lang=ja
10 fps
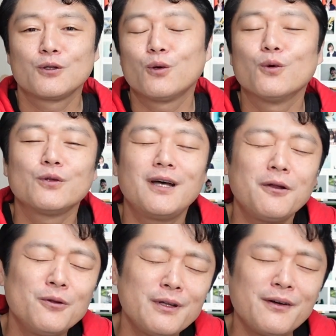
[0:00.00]
とな
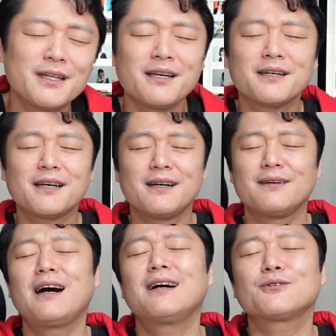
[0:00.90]
るのではないかな
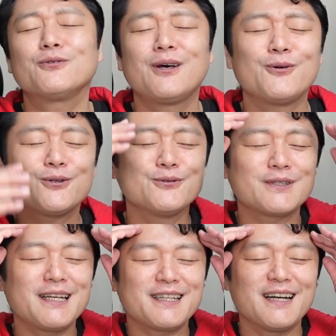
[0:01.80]
ああそんなことをうっ
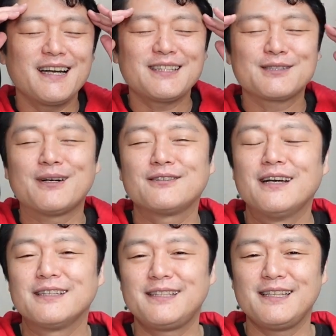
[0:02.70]
かり考えてしまう
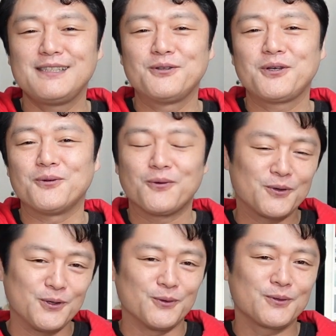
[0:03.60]
成人の日の
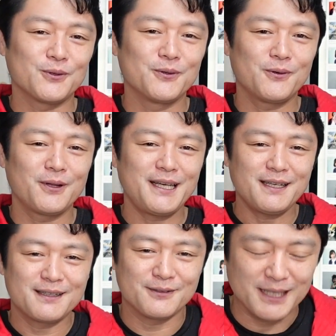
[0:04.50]
今日この頃で
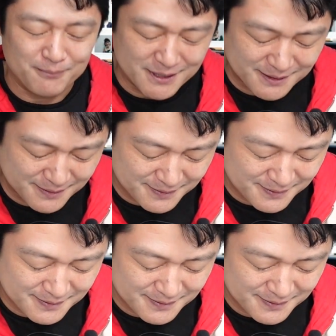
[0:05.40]
ございます